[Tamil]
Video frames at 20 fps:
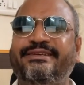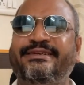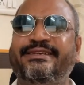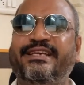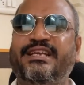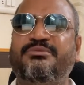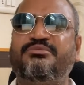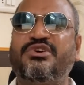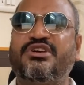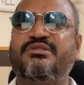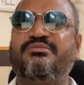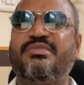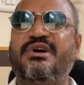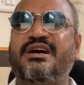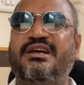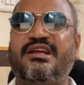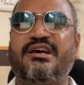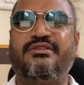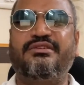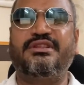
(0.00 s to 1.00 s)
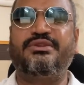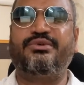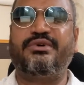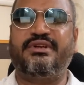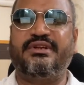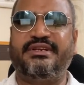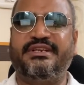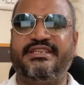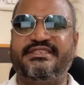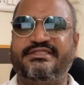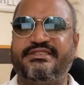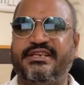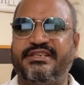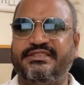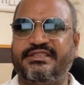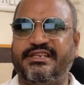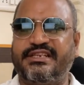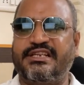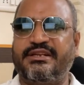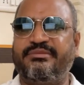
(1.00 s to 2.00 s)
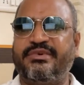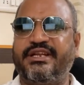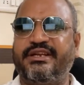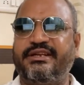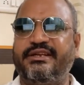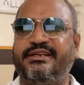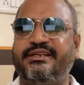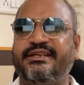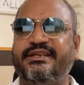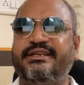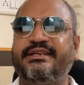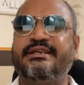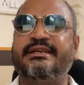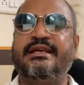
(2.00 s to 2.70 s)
இயல்புக்கு மாறாக வந்து ஒரு டிஸ்சார்ஜ் இருக்கிற மாதிரி இருக்கு